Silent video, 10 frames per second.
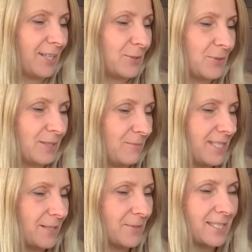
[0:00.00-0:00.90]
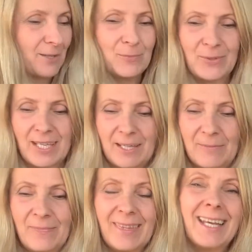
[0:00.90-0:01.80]
którymi się zajmuję.
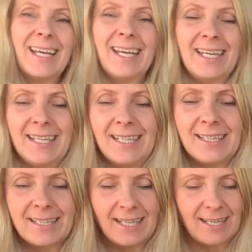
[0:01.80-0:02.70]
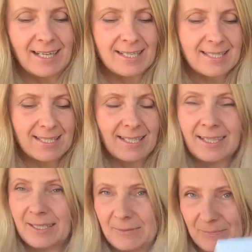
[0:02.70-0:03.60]
I teraz
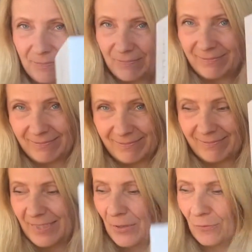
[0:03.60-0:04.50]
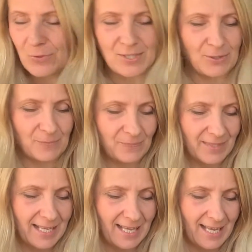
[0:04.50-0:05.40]
dyfuzor.
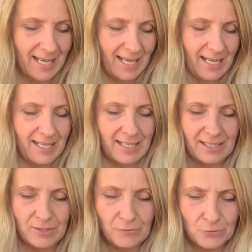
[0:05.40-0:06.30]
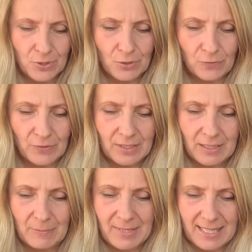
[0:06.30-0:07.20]
E, dyfuzor w
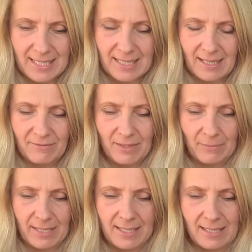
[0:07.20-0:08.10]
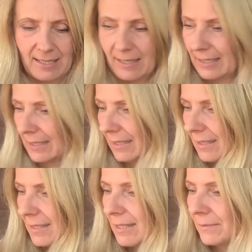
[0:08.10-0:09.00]
tym zestawie macie
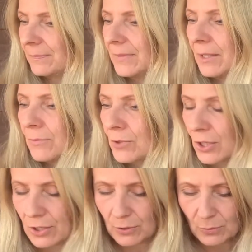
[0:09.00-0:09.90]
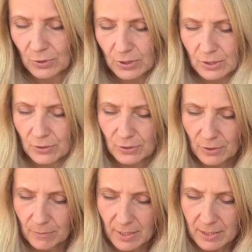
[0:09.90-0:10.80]
gratis. Ja muszę się tu do niego
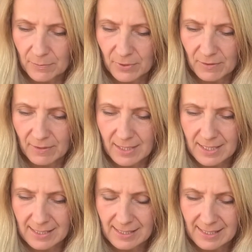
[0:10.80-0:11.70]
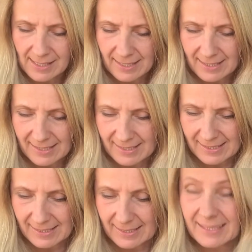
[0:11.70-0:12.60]
dobrać, ponieważ
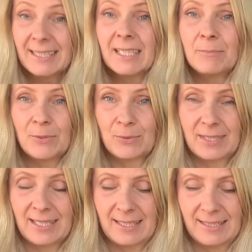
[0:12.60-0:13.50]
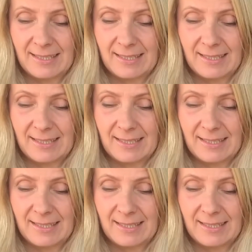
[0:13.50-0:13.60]
nie był ten